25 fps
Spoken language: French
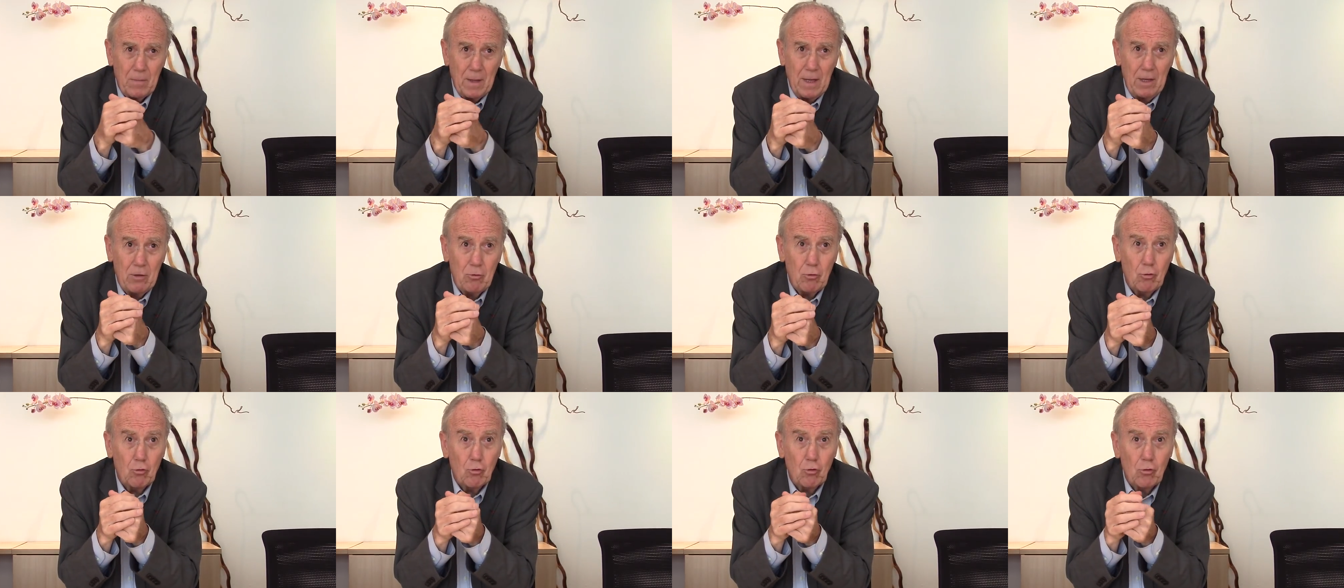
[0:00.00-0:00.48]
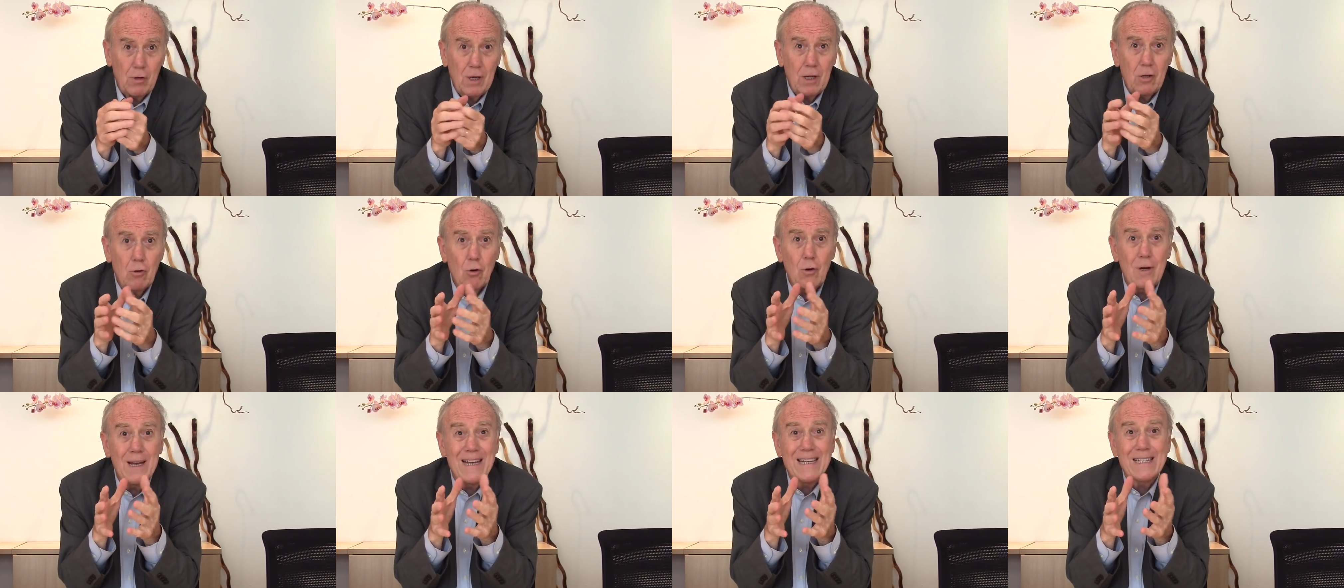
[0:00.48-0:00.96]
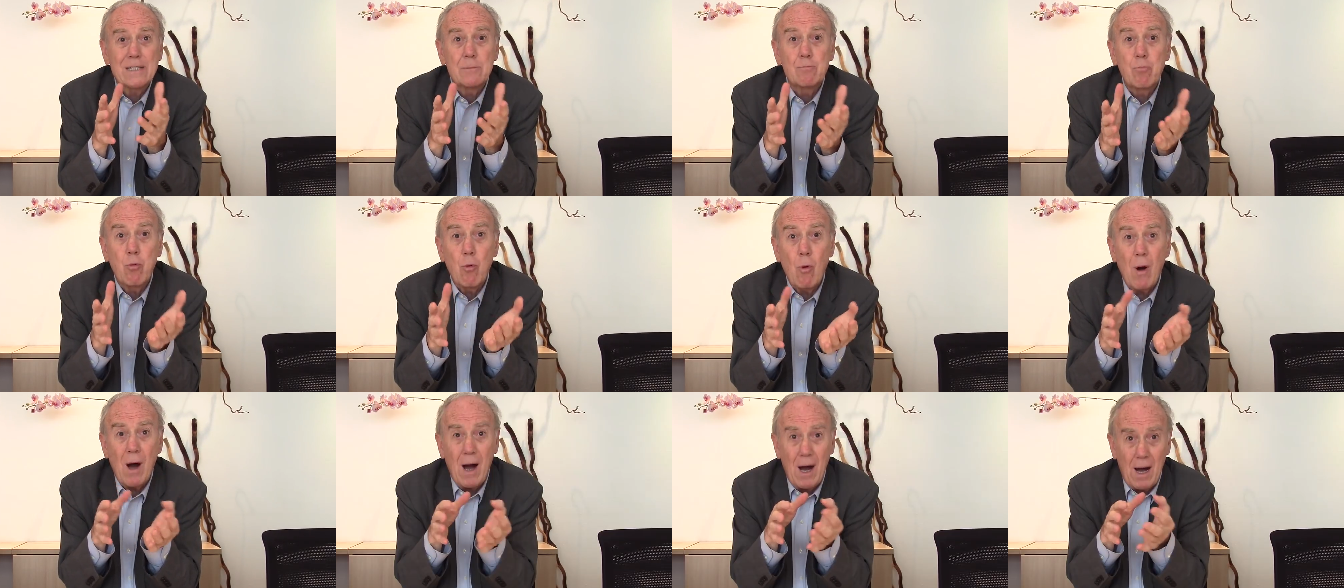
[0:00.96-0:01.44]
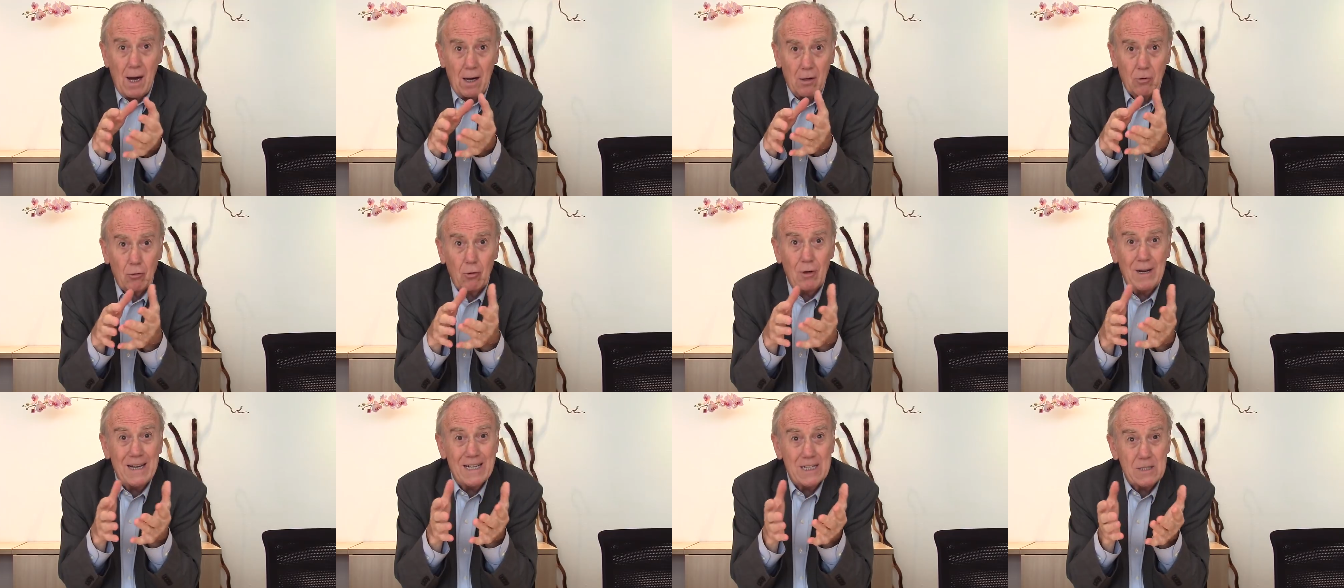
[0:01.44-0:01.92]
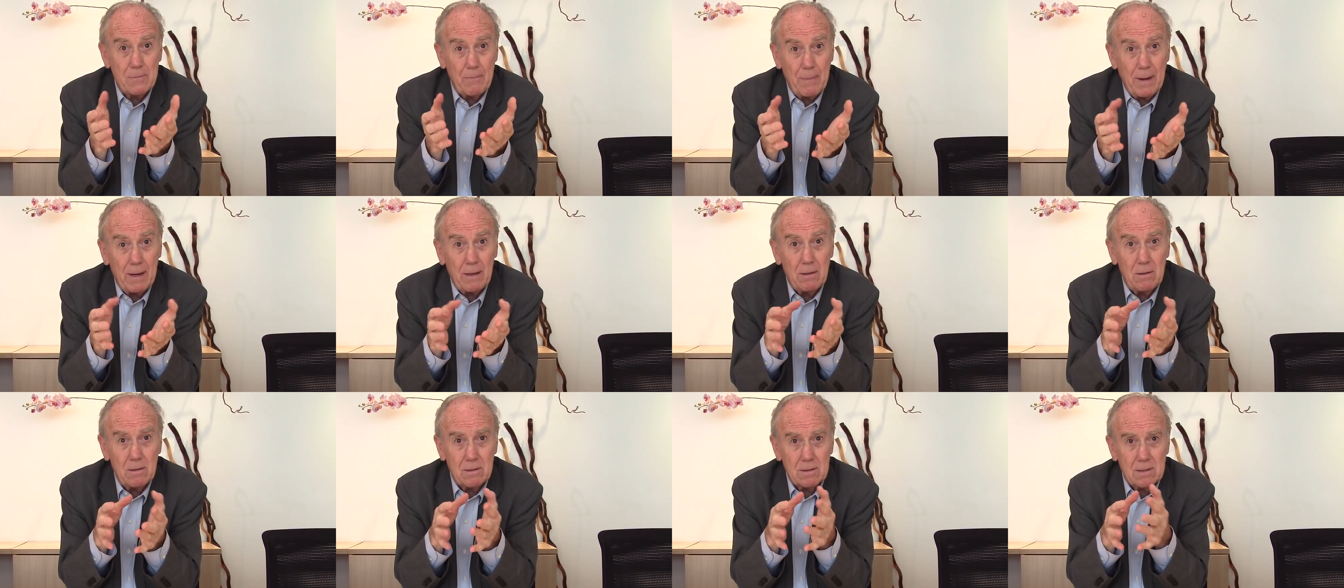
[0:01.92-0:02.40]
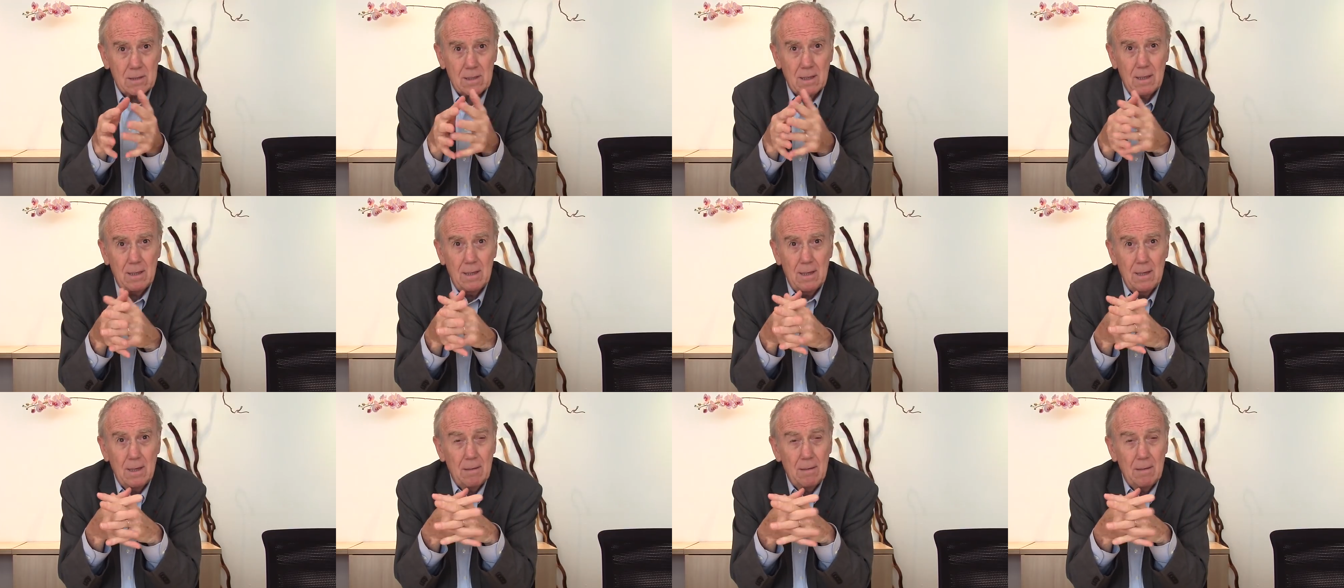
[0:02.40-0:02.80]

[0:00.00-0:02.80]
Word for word: et de donner de l'espoir, de l'espérance.